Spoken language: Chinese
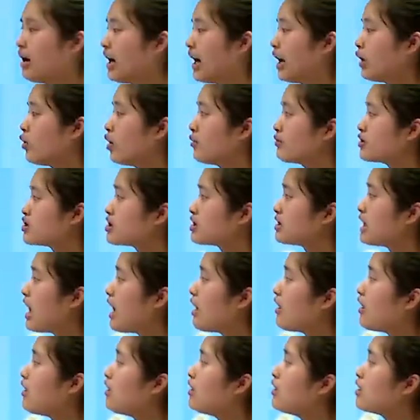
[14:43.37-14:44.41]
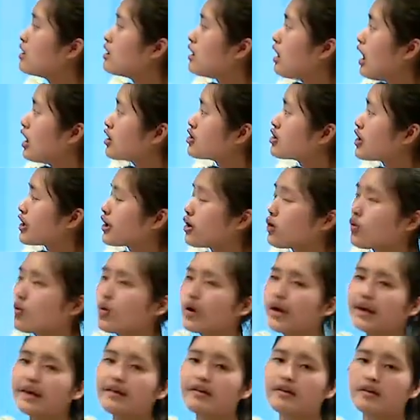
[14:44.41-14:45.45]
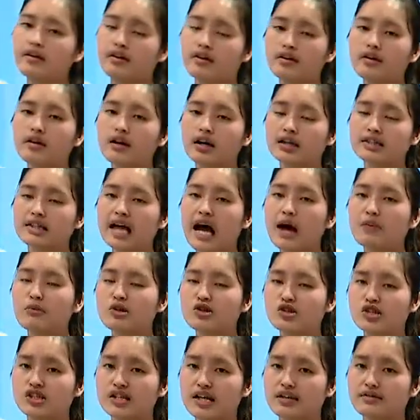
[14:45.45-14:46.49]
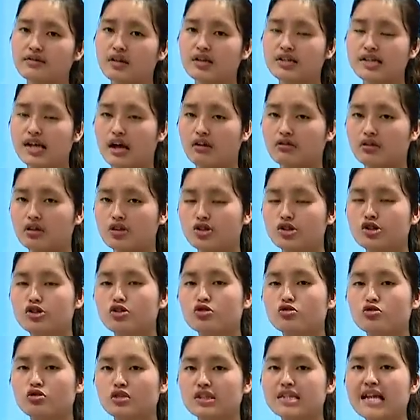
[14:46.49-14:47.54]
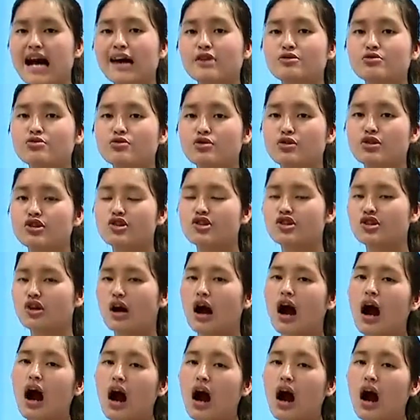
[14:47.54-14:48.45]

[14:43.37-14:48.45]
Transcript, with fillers: 哎，我们知道啊，这个龟和鹤它们之间的脚的只数差距是